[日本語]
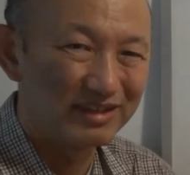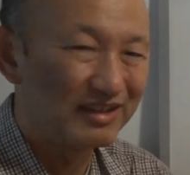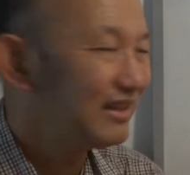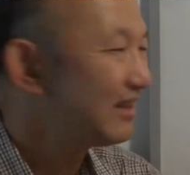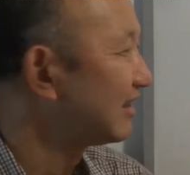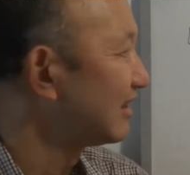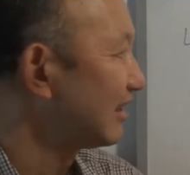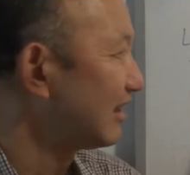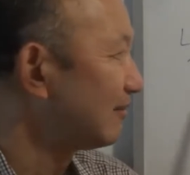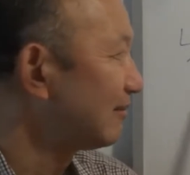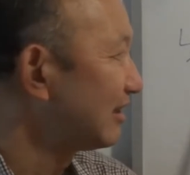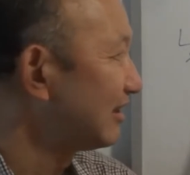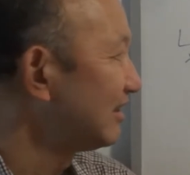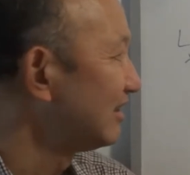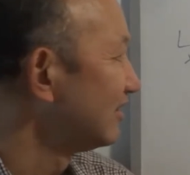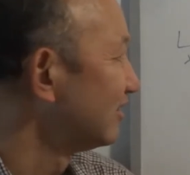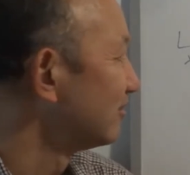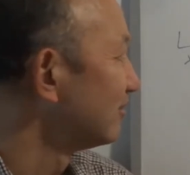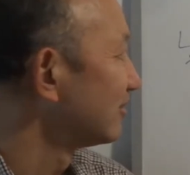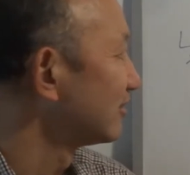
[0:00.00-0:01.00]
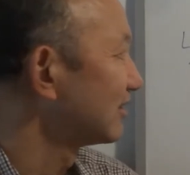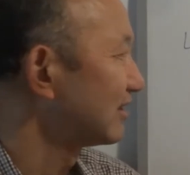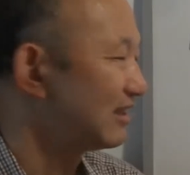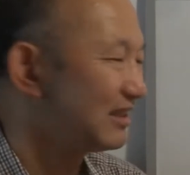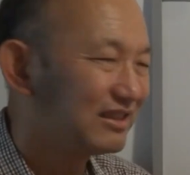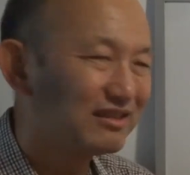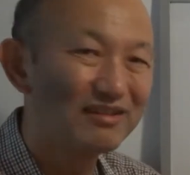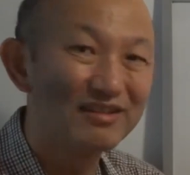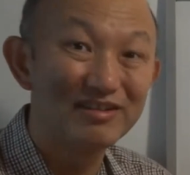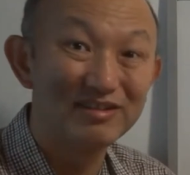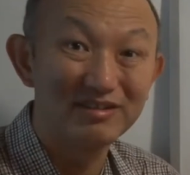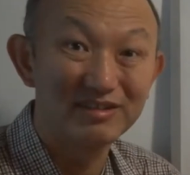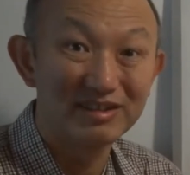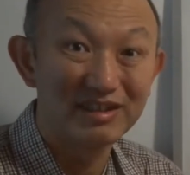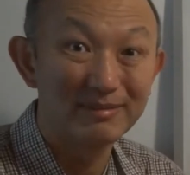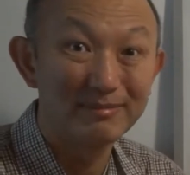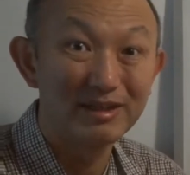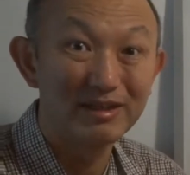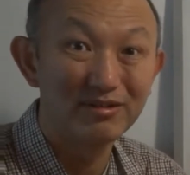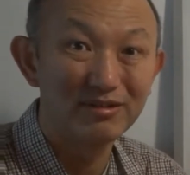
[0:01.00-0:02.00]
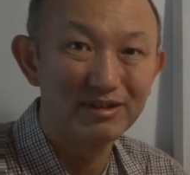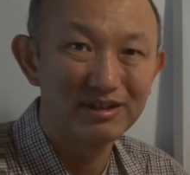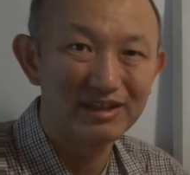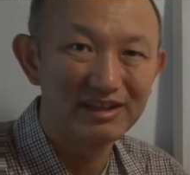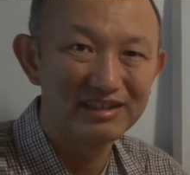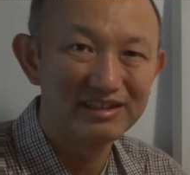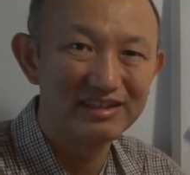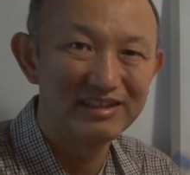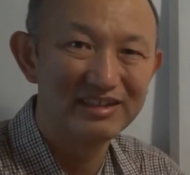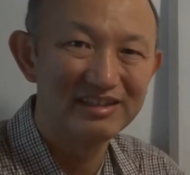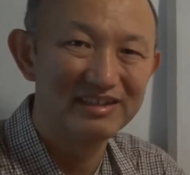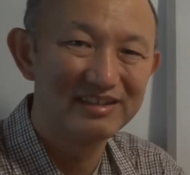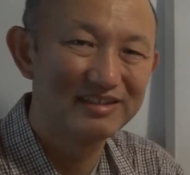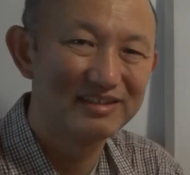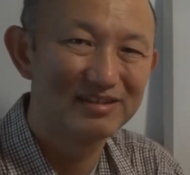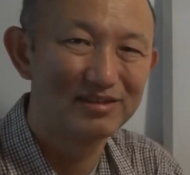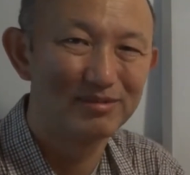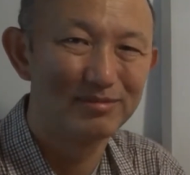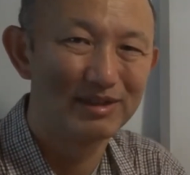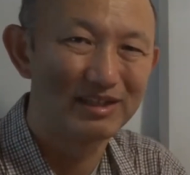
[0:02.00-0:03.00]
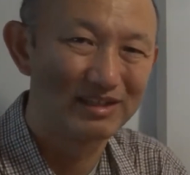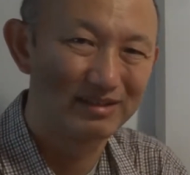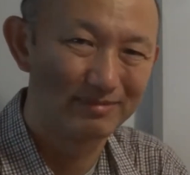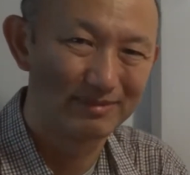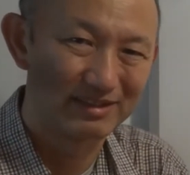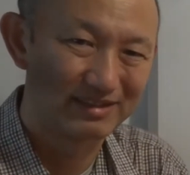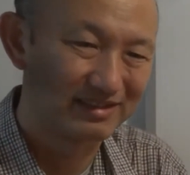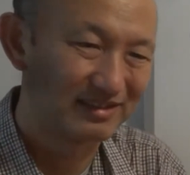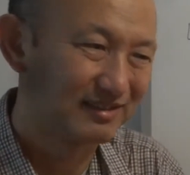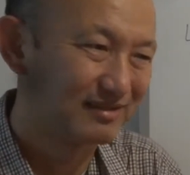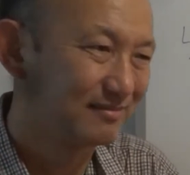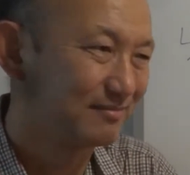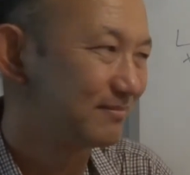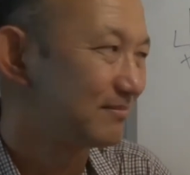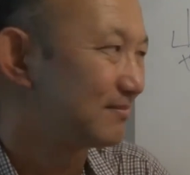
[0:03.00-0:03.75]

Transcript: ね。山に登った人はこの山小屋に泊まります。